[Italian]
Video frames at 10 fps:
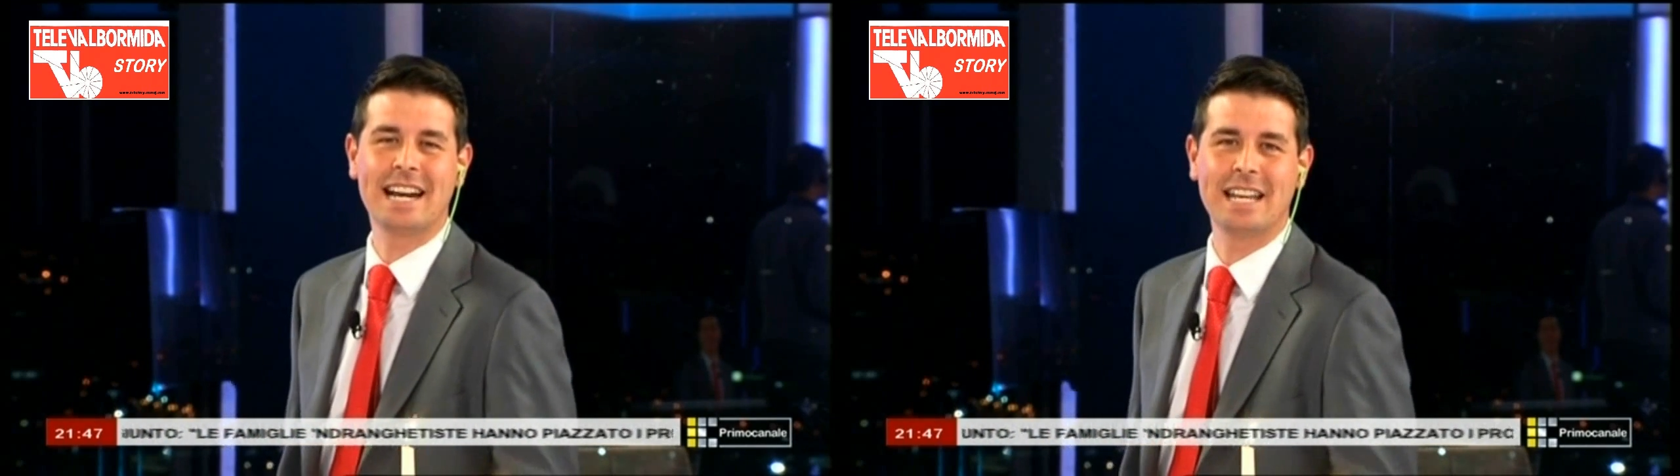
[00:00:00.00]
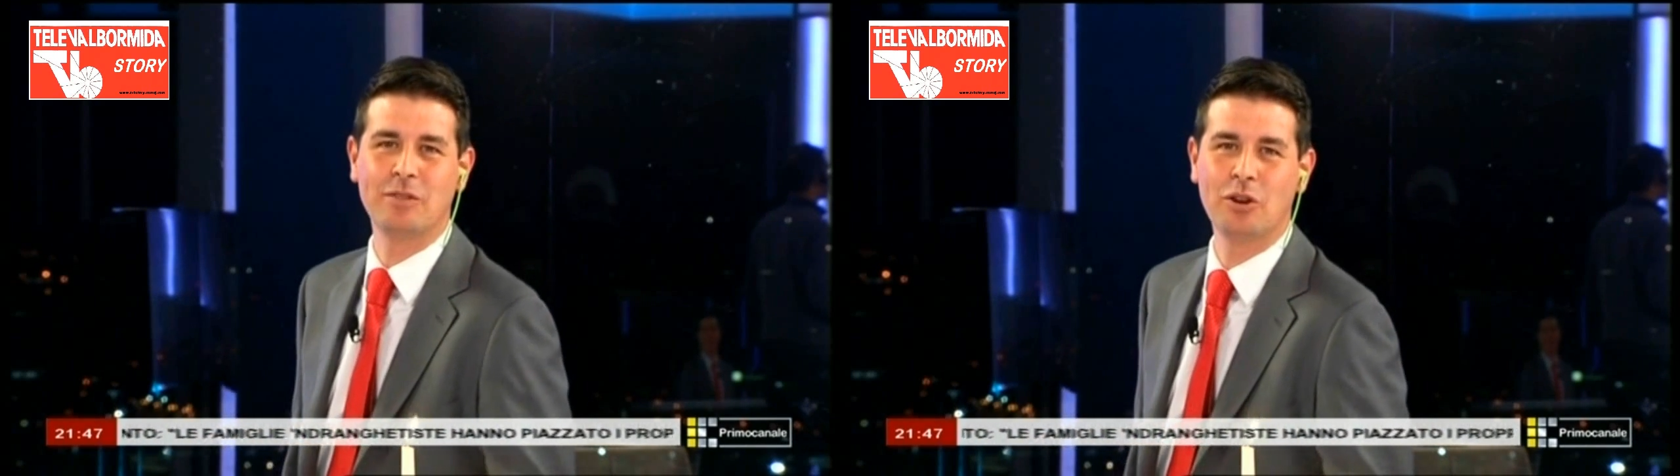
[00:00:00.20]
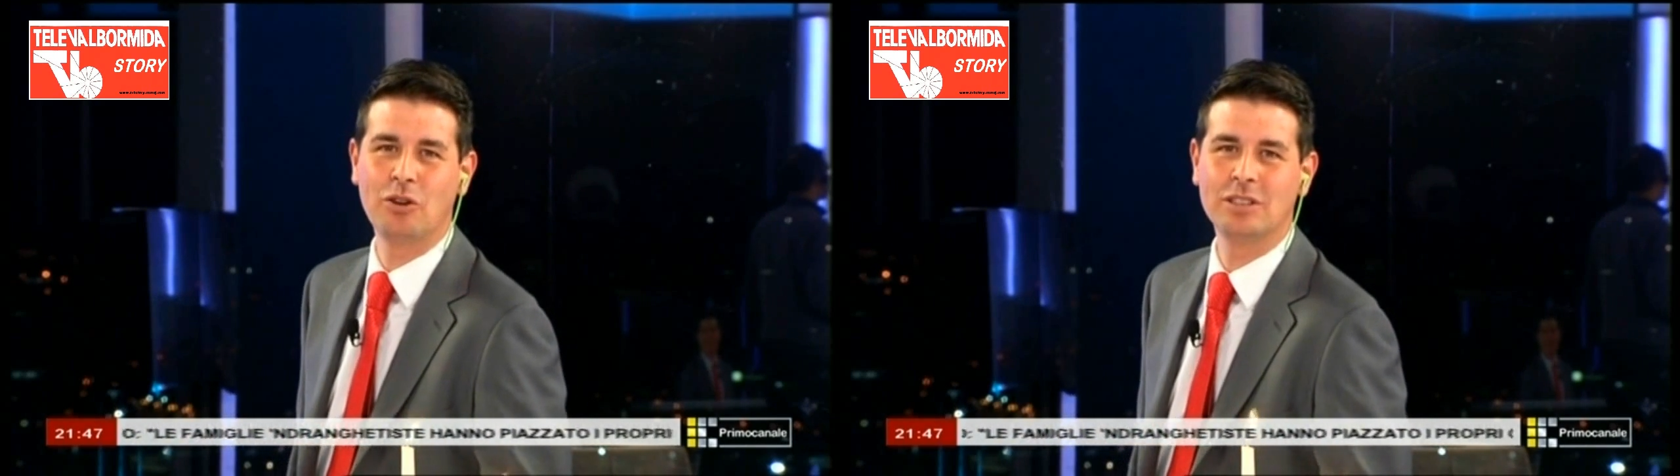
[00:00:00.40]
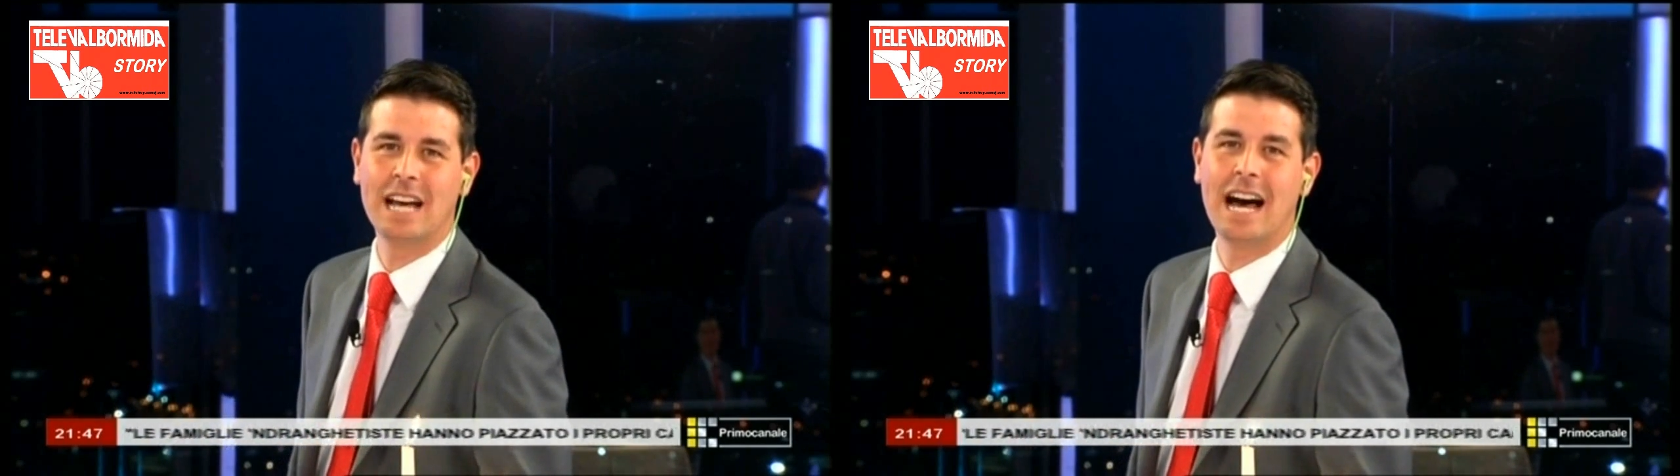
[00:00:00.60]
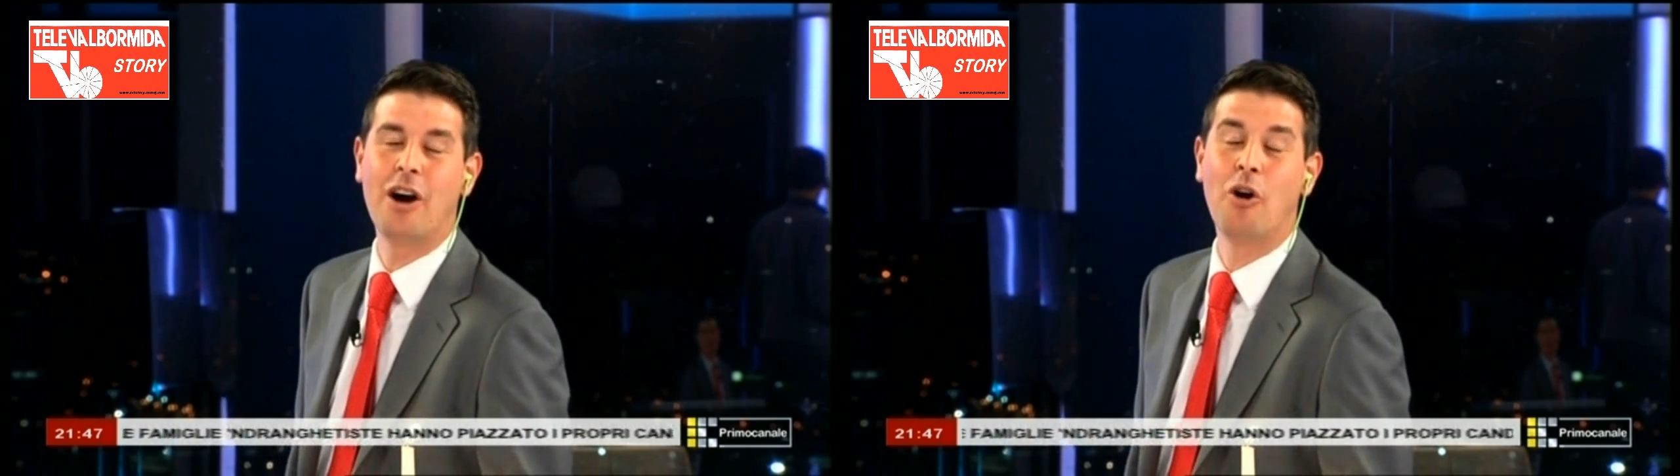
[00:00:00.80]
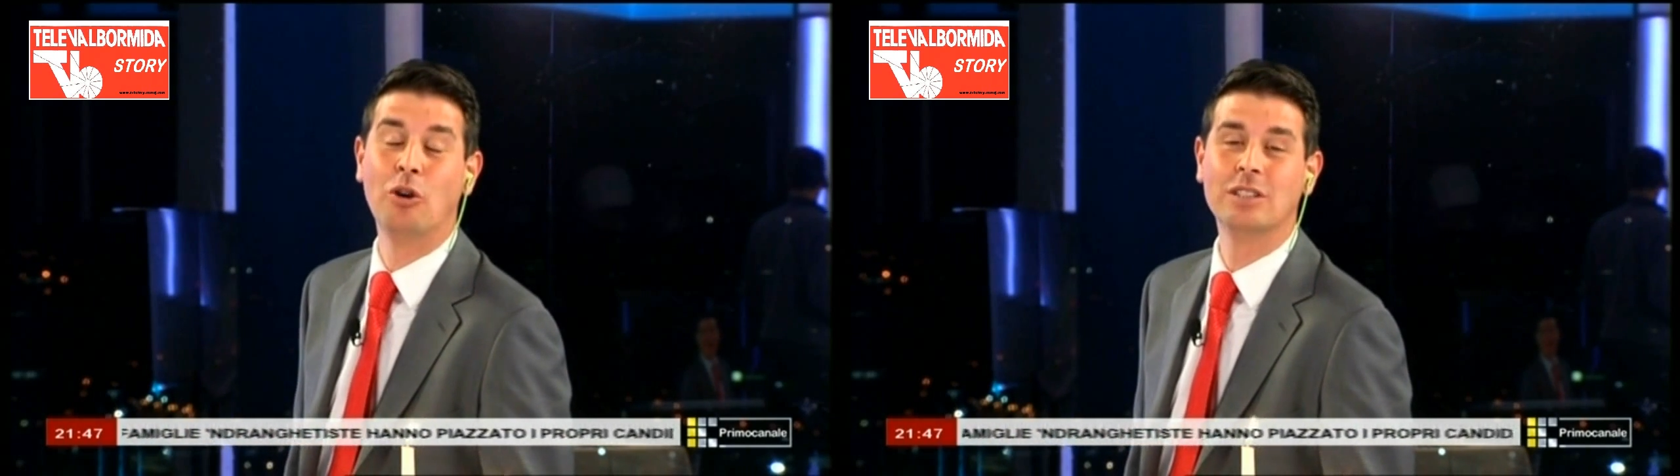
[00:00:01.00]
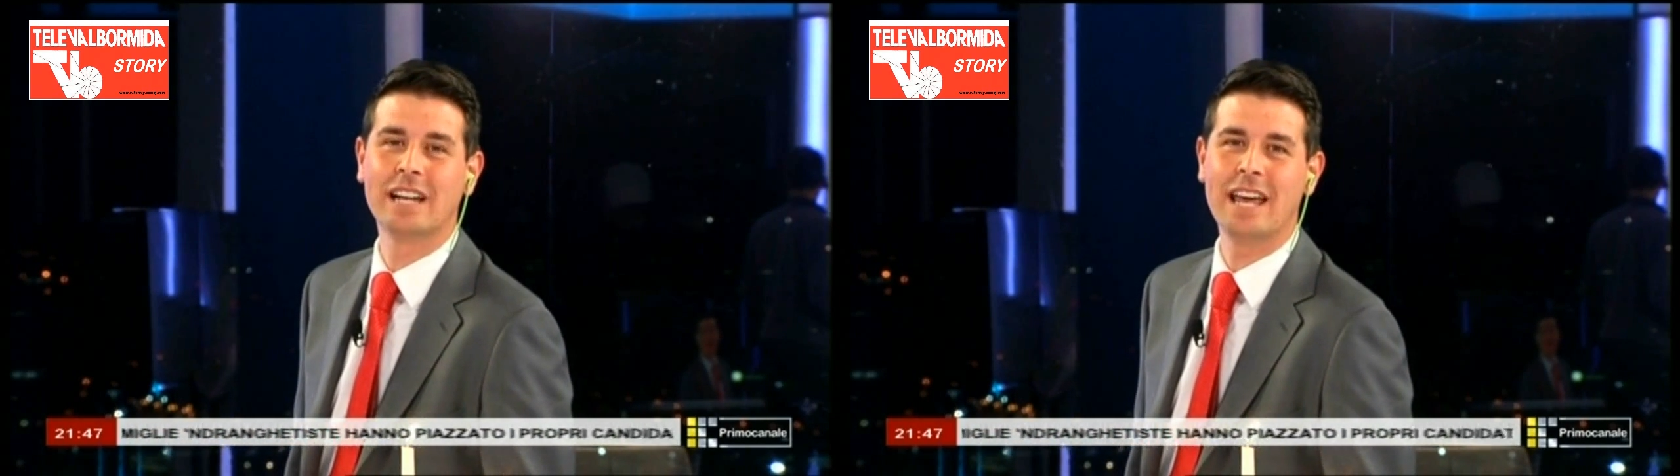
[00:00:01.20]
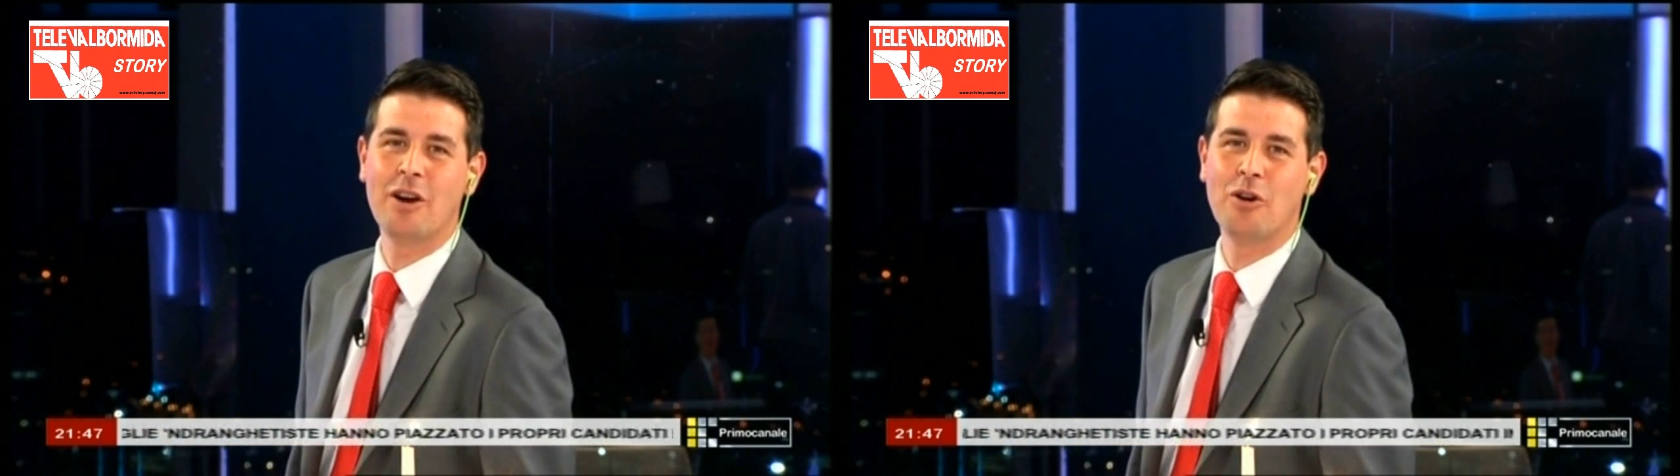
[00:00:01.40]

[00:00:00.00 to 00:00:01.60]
arrivano da oltre